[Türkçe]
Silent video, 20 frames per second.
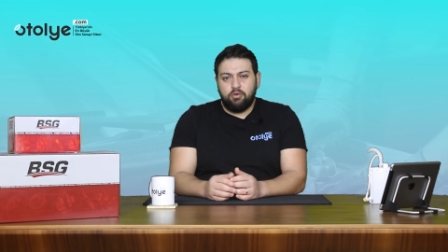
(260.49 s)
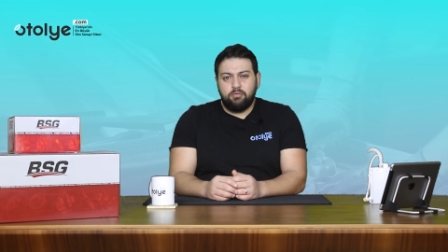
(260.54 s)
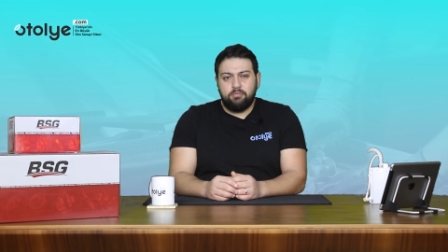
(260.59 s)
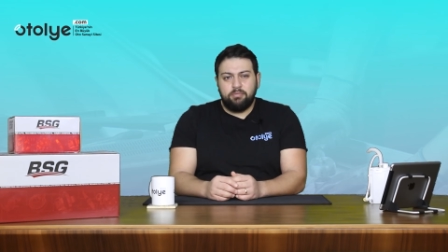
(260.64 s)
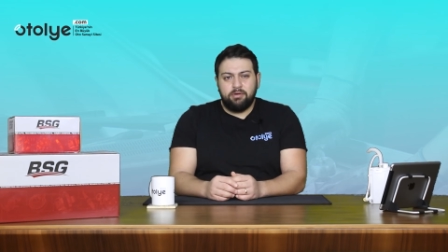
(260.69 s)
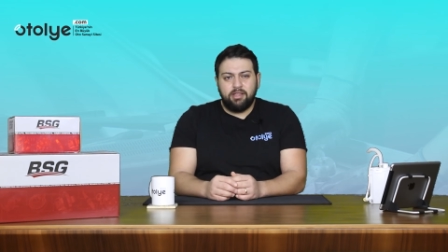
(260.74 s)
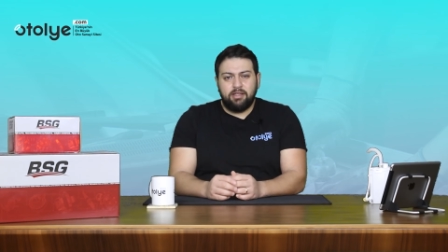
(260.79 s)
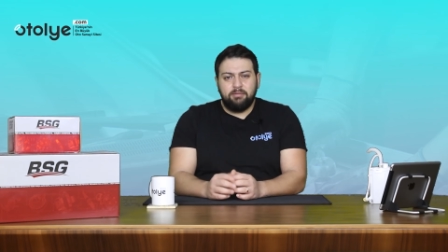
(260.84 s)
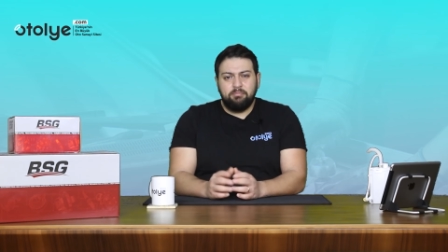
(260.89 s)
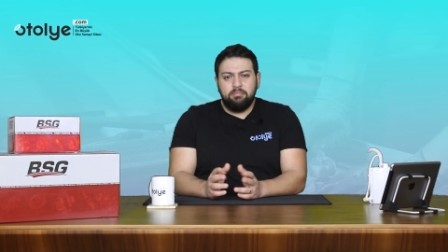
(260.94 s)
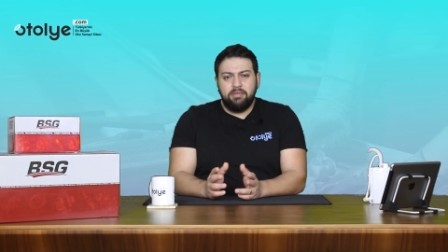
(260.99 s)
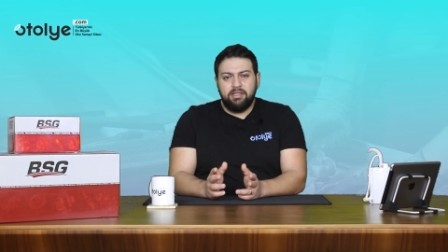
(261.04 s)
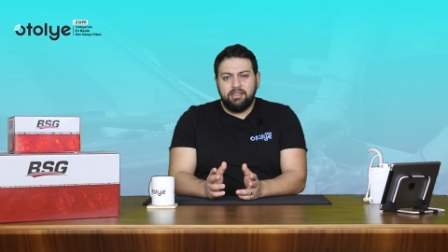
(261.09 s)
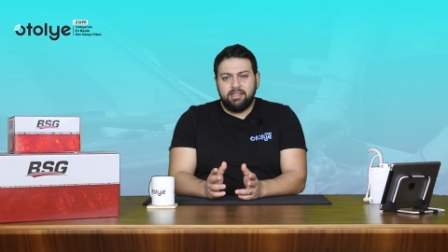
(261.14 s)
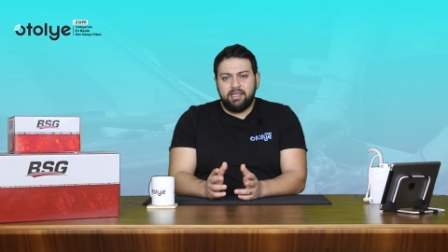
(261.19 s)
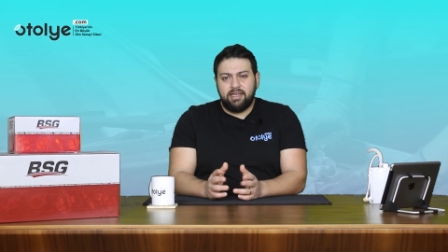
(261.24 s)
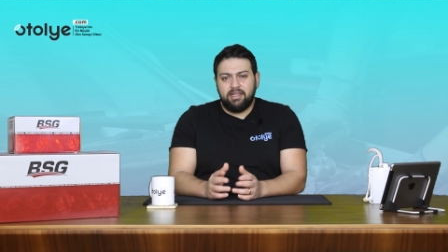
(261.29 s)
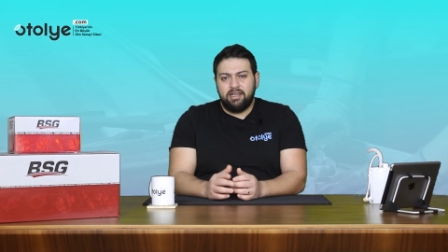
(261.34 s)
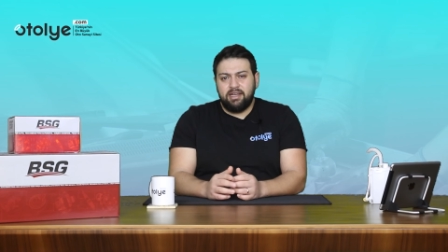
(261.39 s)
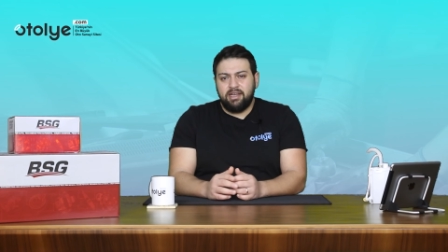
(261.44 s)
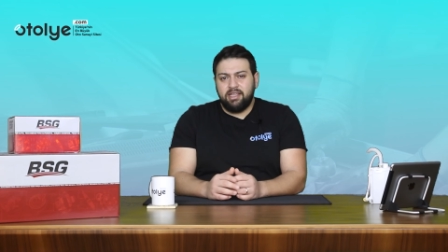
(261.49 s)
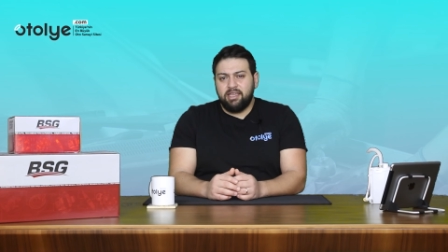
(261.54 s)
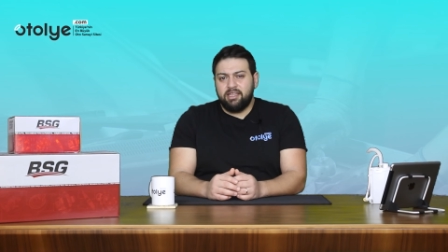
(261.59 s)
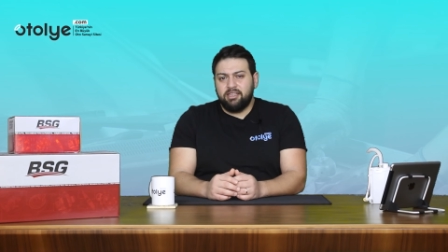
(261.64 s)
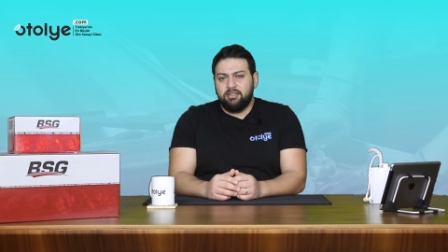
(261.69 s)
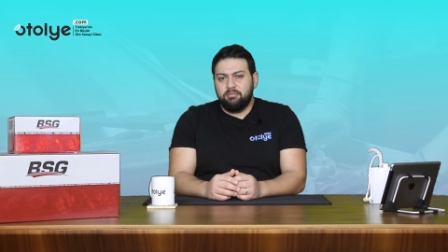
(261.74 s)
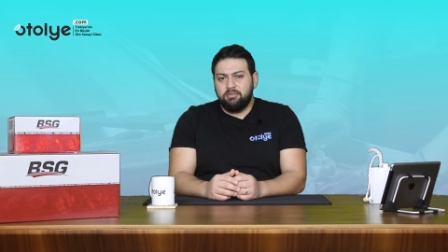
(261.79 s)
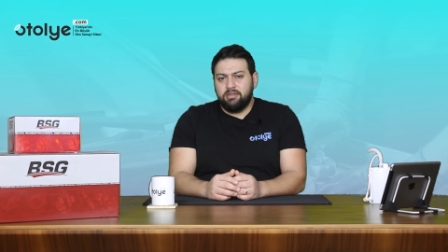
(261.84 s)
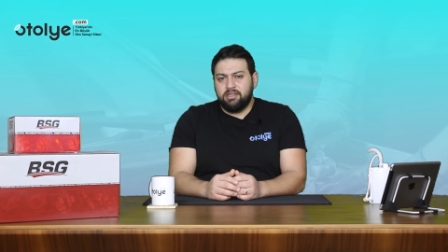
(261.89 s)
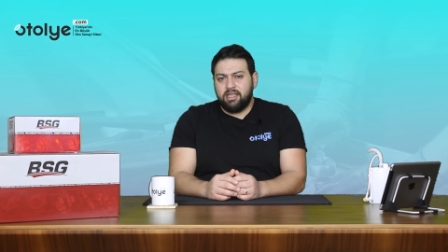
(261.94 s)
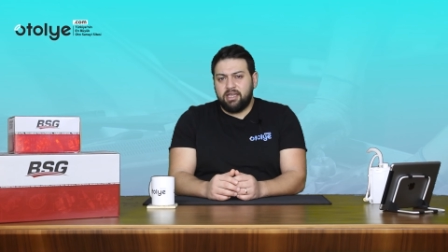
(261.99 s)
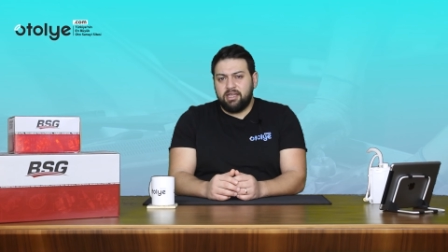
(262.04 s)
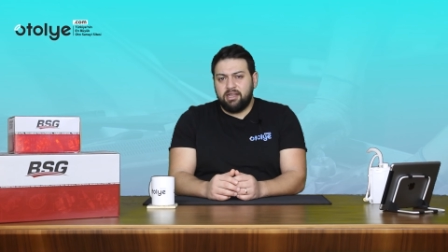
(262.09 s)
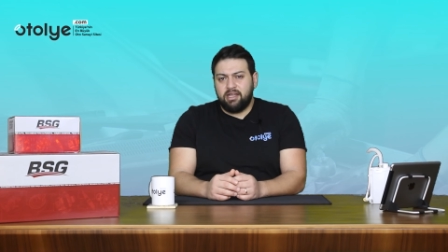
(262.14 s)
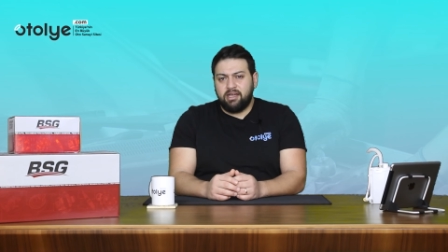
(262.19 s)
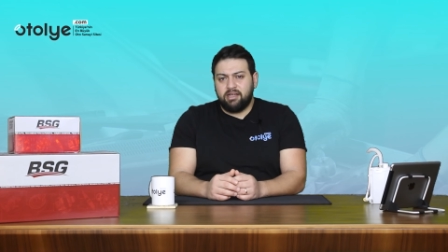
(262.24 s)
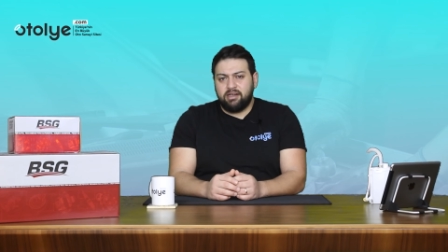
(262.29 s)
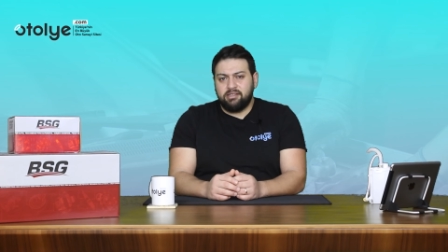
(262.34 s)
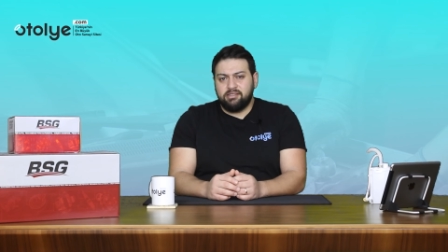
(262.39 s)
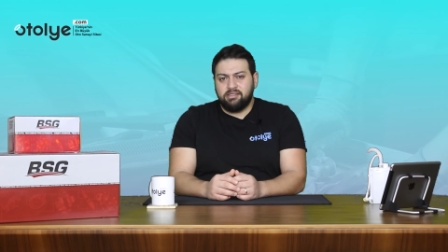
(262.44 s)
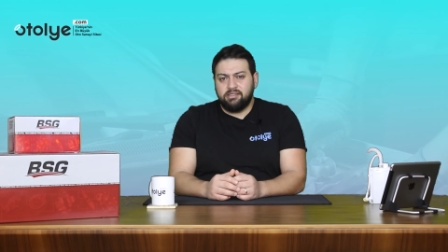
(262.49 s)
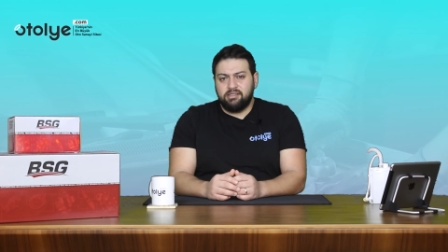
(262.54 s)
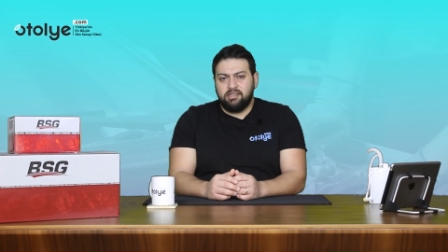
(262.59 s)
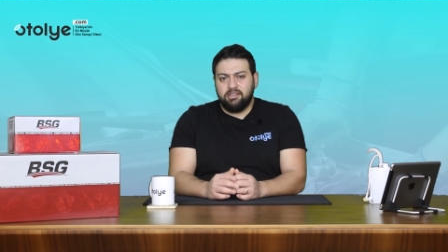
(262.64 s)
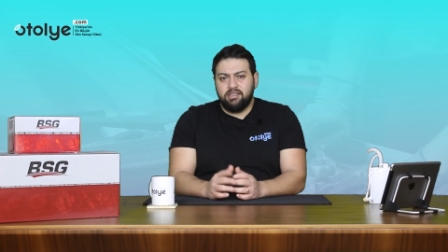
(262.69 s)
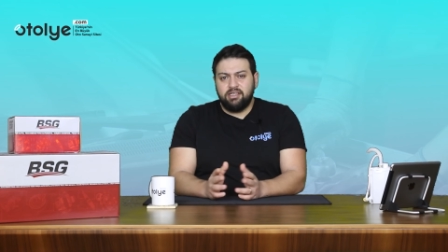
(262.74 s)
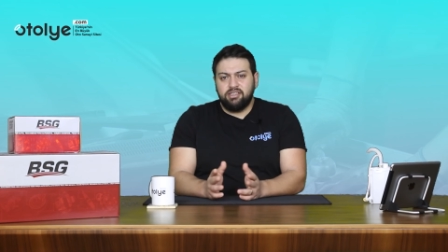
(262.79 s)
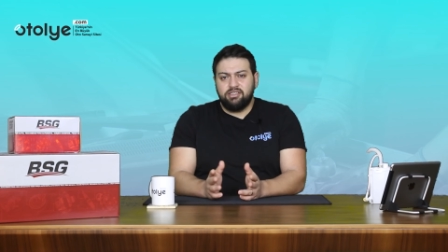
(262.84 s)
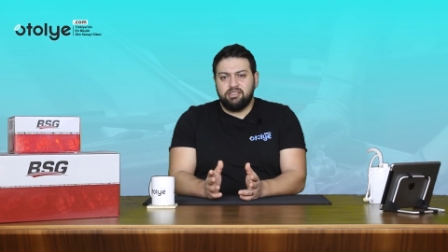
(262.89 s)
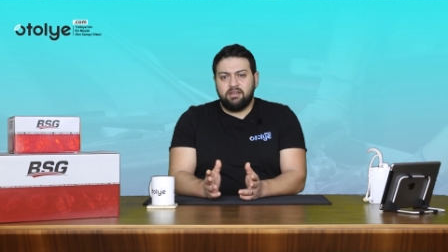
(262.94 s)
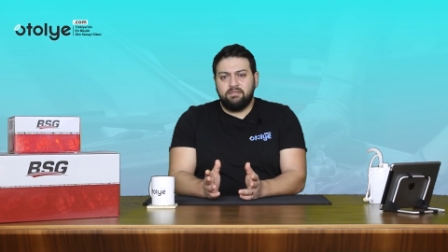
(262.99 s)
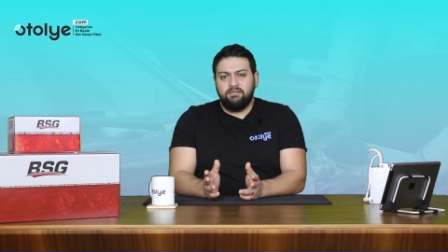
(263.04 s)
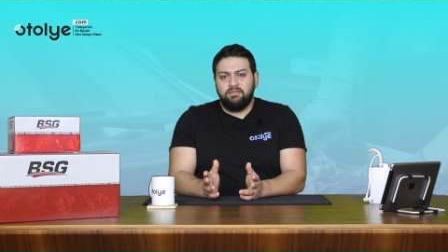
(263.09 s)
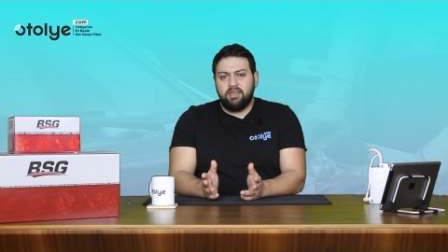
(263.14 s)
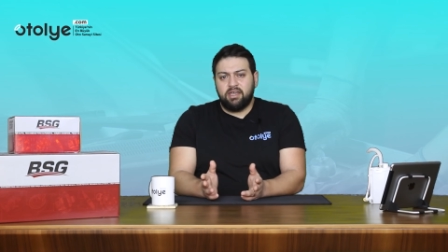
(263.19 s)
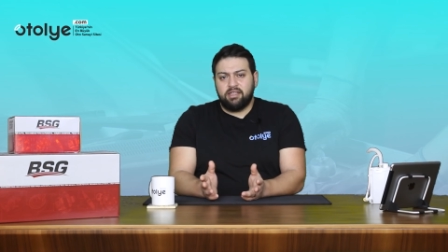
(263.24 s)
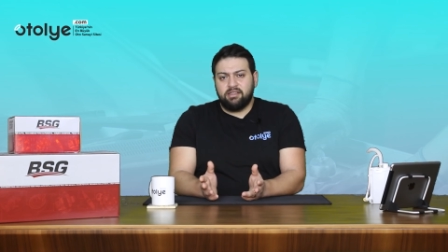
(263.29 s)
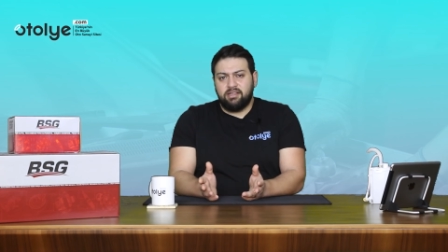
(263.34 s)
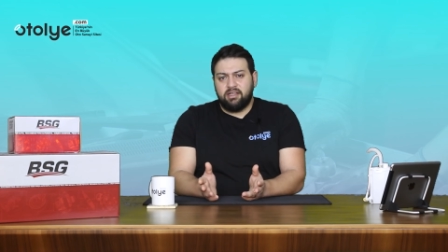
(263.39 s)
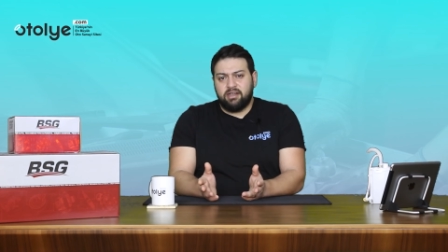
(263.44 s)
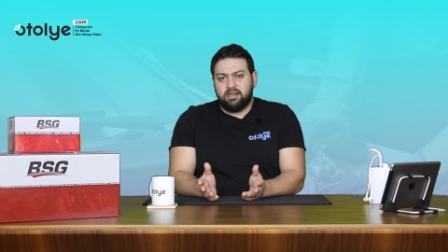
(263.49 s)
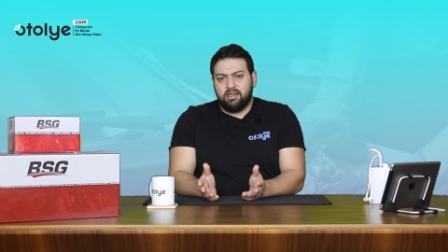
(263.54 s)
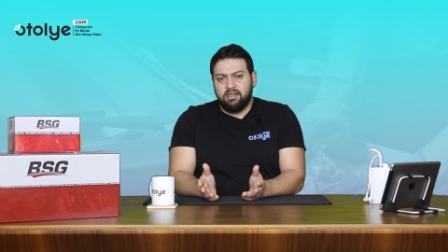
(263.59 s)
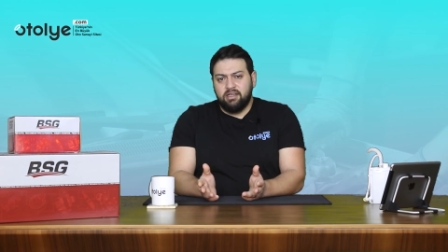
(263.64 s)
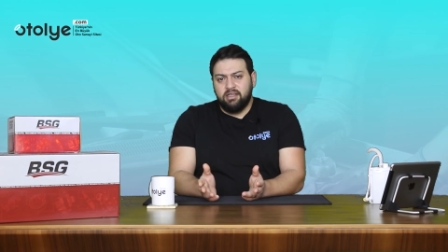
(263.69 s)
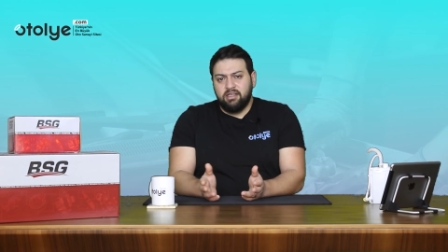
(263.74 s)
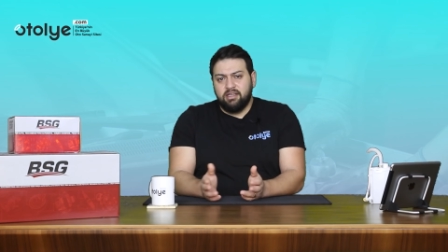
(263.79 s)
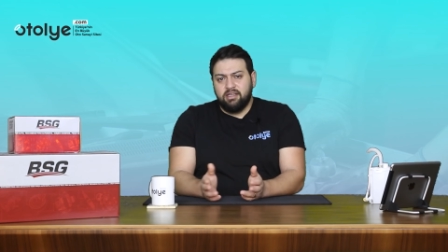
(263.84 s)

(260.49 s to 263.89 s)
pompalar 1000 TL ile 7000 TL arasında değişen fiyatlara